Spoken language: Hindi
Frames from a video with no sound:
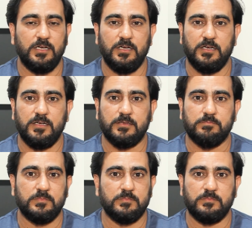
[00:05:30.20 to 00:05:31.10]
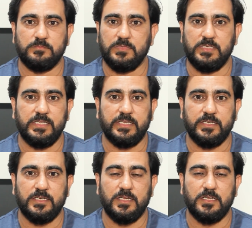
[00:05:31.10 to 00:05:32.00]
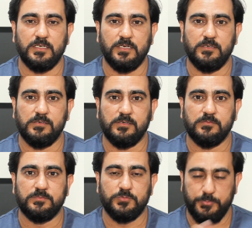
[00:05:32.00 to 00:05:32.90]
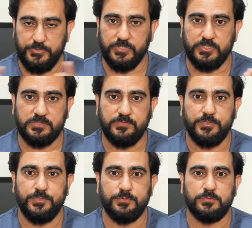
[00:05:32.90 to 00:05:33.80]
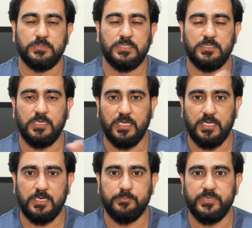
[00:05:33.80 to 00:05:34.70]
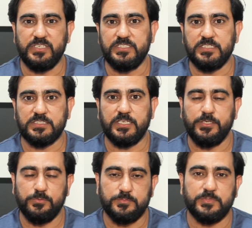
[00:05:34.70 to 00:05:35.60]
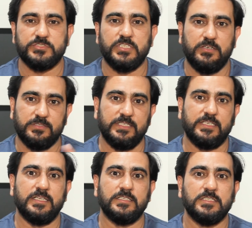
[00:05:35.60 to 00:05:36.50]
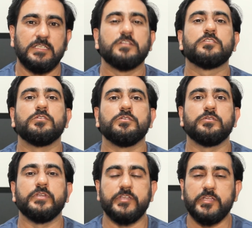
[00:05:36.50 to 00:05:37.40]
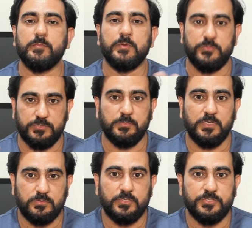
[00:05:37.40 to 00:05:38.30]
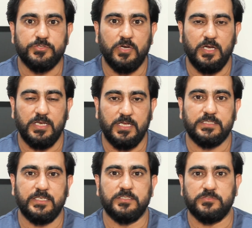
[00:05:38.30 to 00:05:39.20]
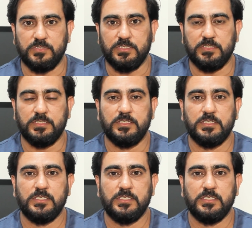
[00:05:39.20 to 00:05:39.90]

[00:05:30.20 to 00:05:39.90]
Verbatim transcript: आ, लेकिन टू बी ऑनेस्ट विद यू अगर आप मीडिया की न्यूज़ पर जाएं और देखें तो इंडिया में मुसलमानों की जो हालात हैं इस वक्त